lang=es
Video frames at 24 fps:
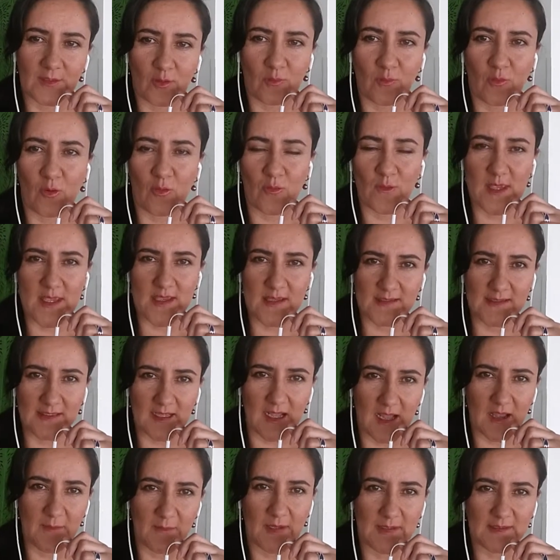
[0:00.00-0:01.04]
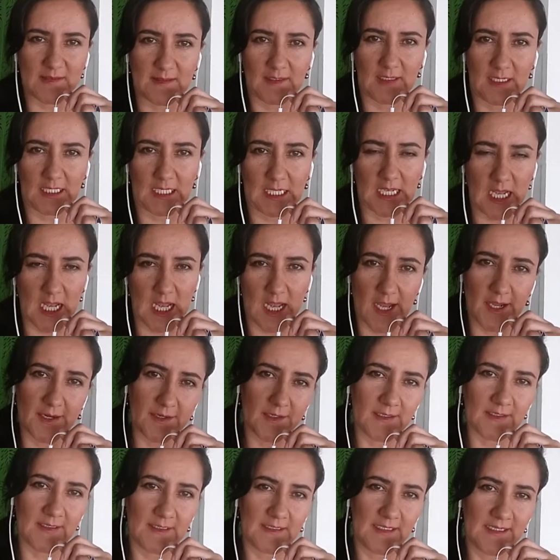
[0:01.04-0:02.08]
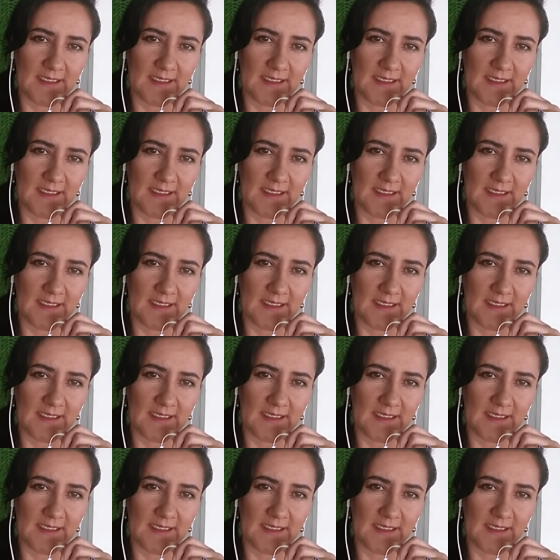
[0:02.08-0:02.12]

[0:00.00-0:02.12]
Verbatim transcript: como Visa, Mastercard,